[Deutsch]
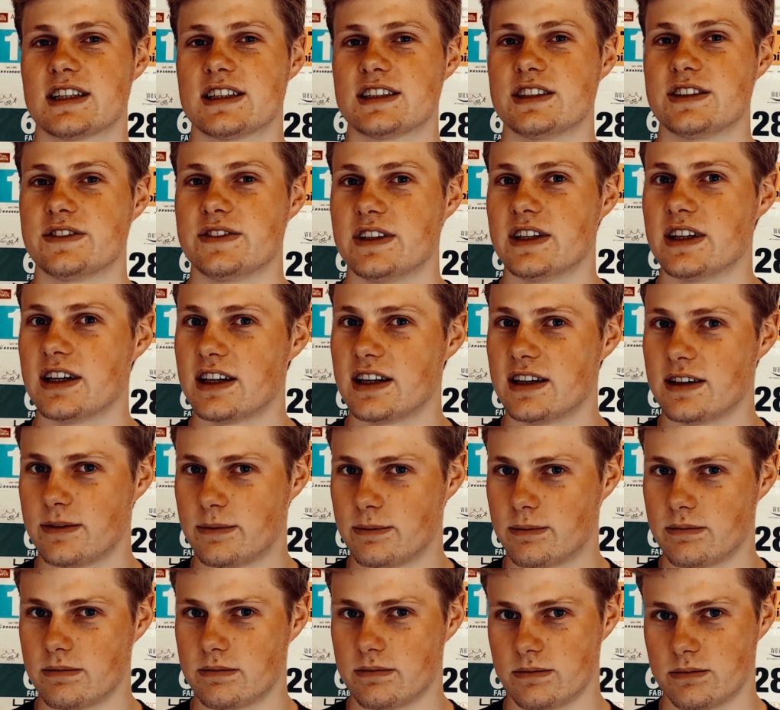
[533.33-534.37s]
ich wieder
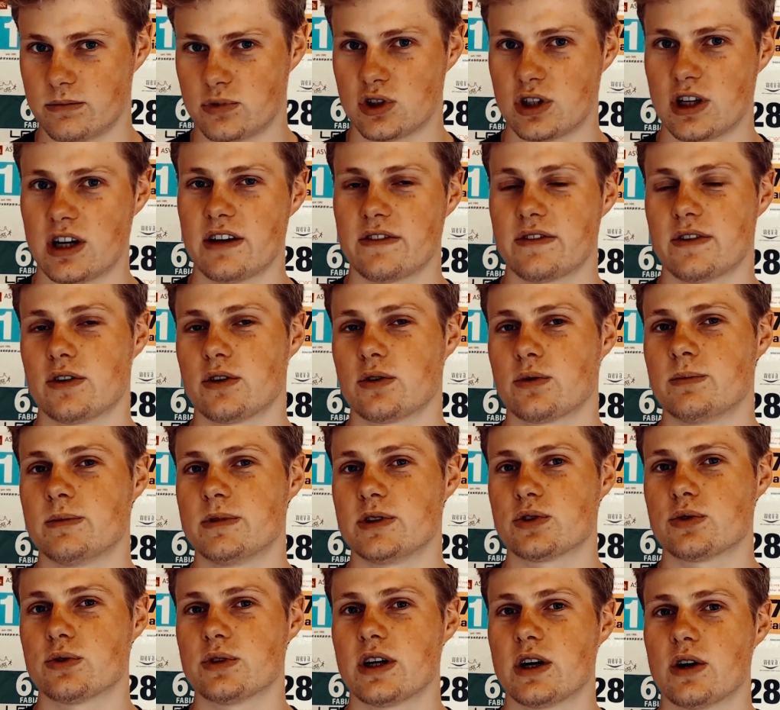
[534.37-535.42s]
im Schlaf auch mich
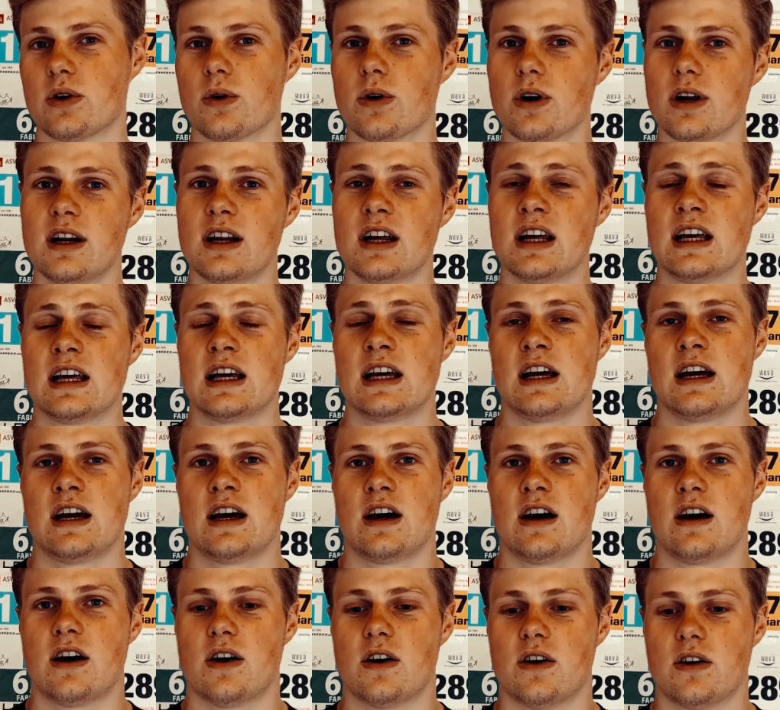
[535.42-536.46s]
gut erhole.
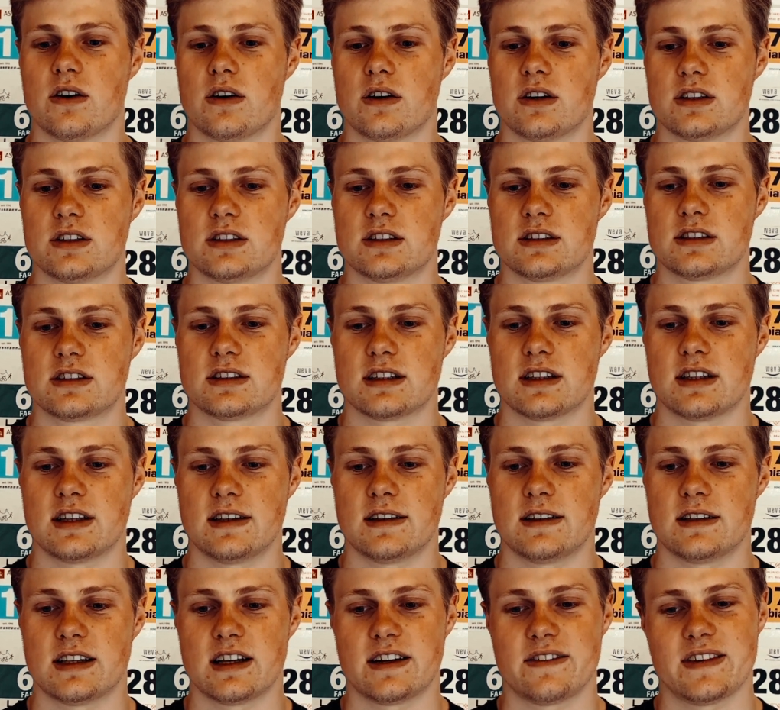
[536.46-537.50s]
Und äh,
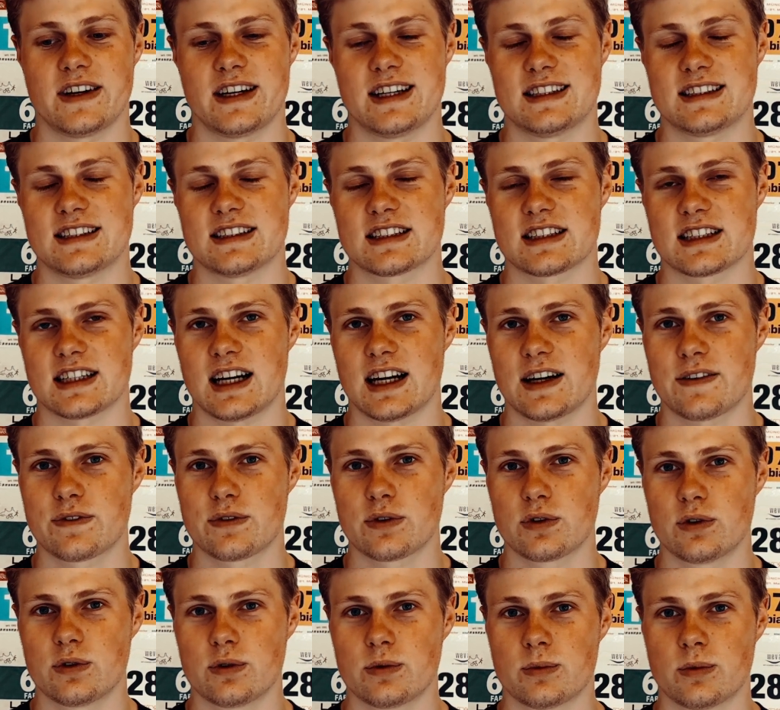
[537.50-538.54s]
dann werde ich das
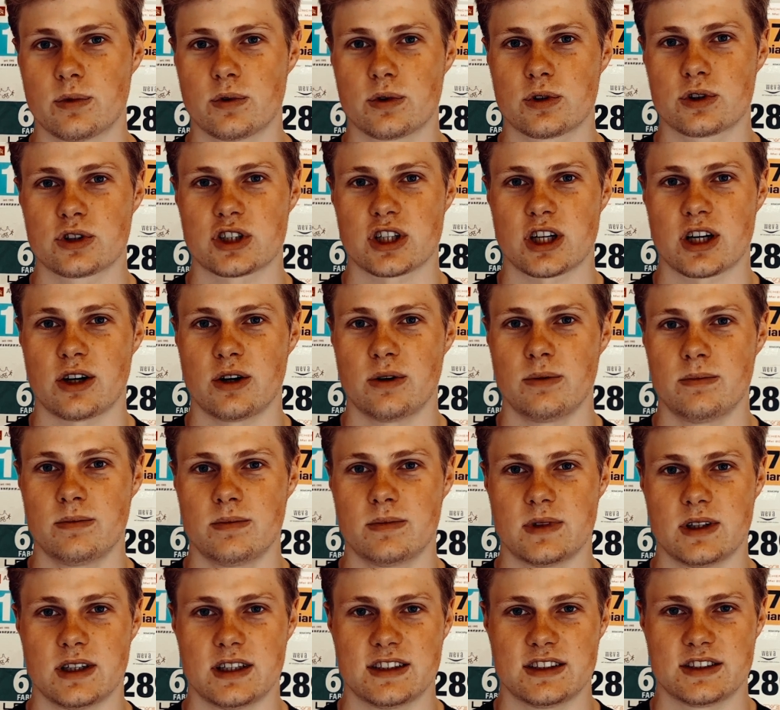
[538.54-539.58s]
Radvolumen
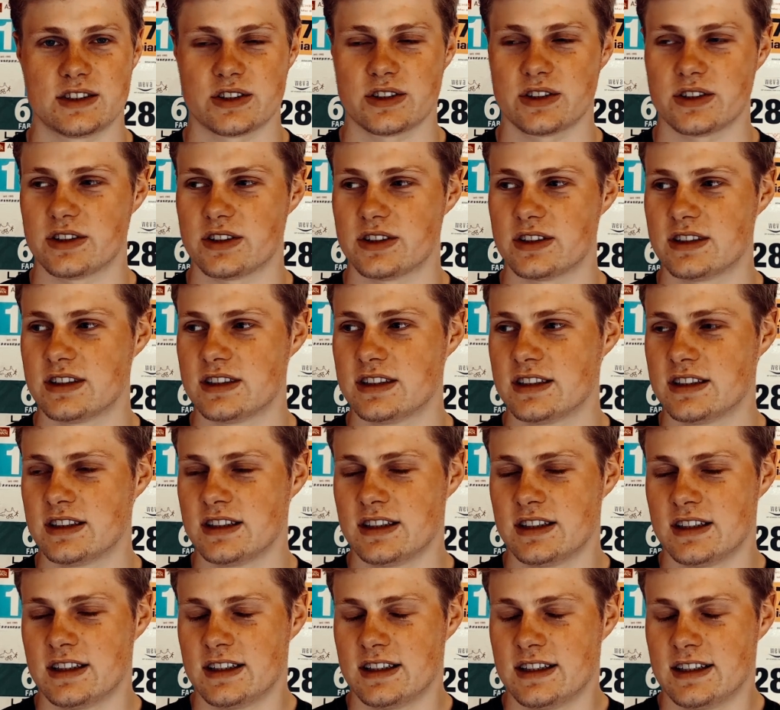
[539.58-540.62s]
hochschrauben. Also
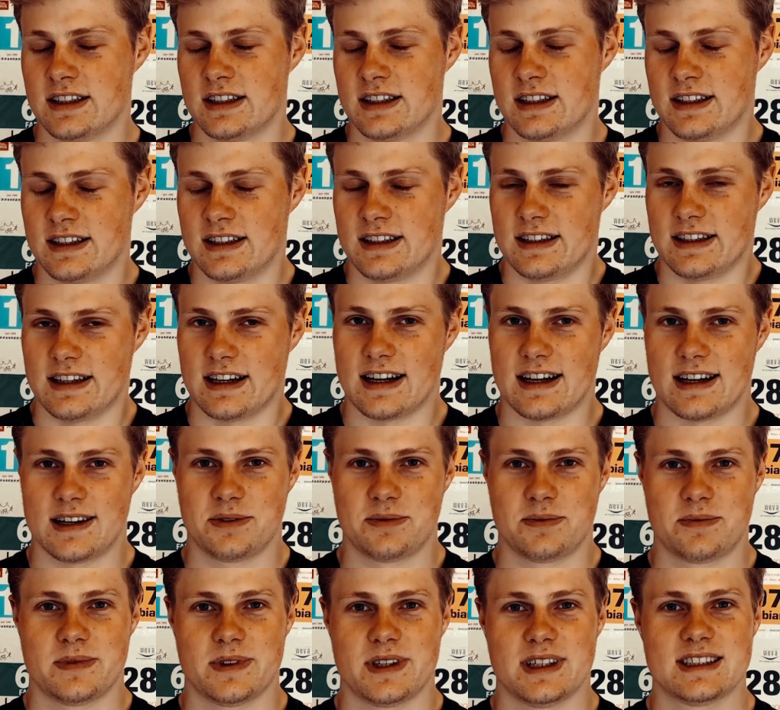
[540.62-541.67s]
ja,
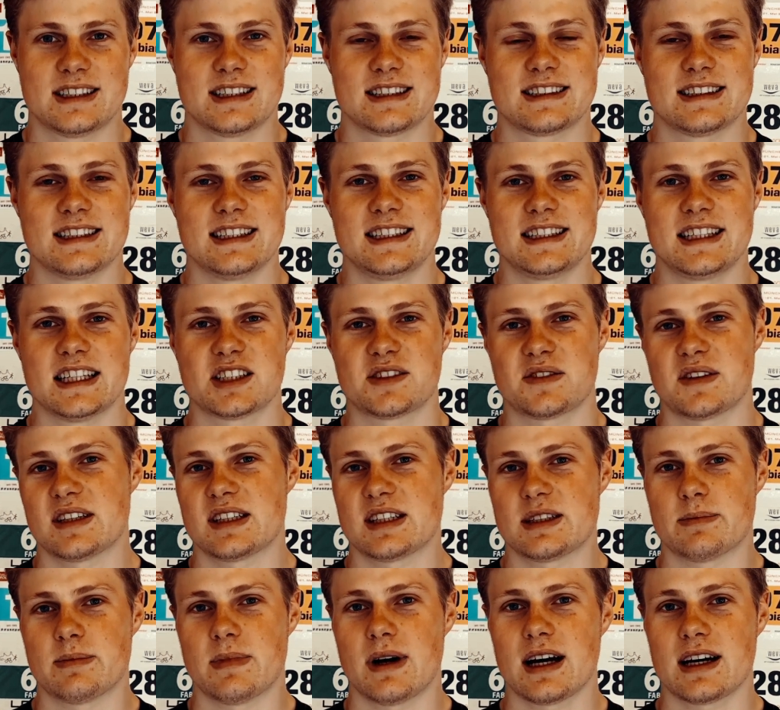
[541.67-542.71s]
ist jetzt nicht das, was
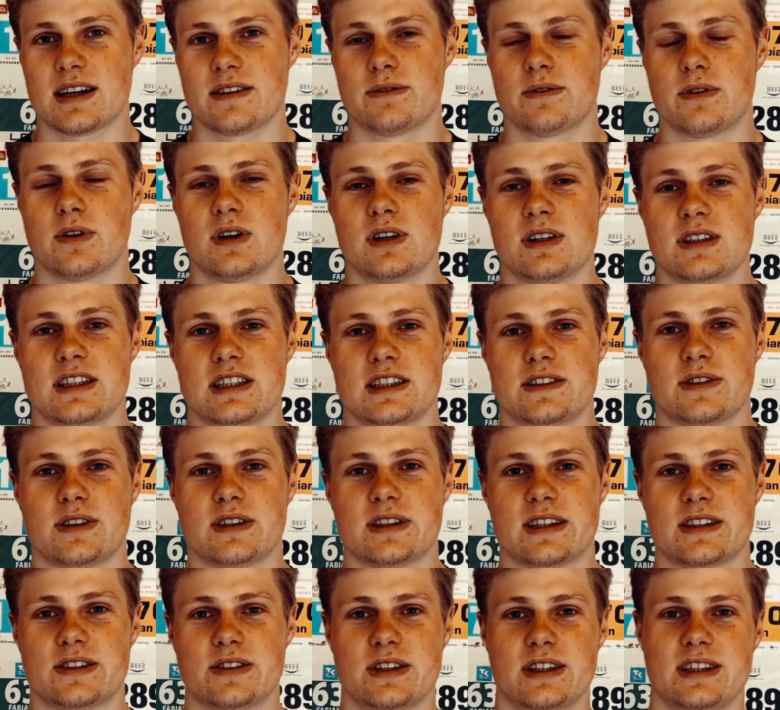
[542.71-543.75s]
ich machen wollte. Ich wollte
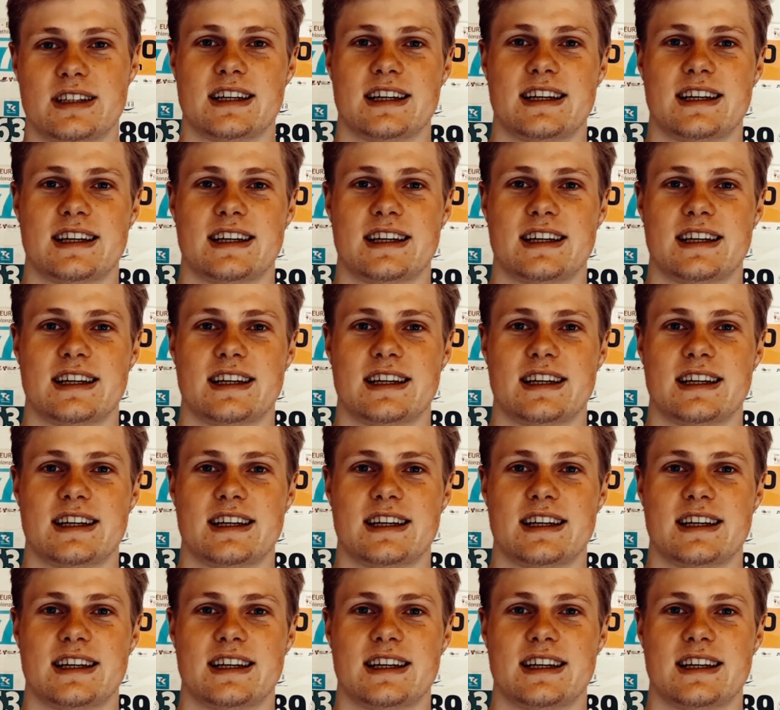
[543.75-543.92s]
natürlich an